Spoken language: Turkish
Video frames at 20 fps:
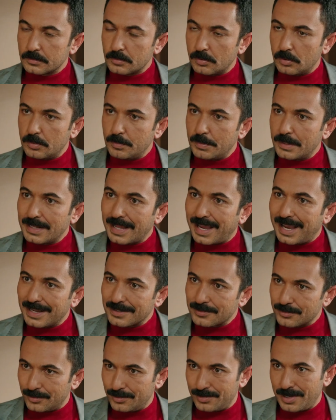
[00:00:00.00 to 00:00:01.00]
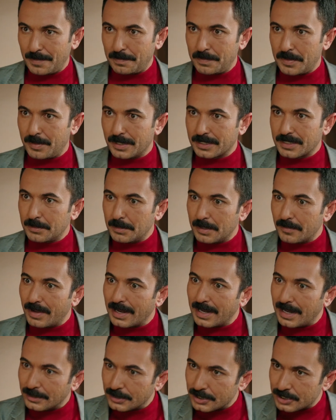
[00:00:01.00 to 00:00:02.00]
Oğlum ben de ağız oyunu yapma bak Kemal.
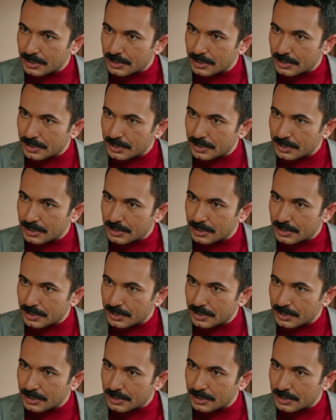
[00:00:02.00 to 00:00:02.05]
Vallahi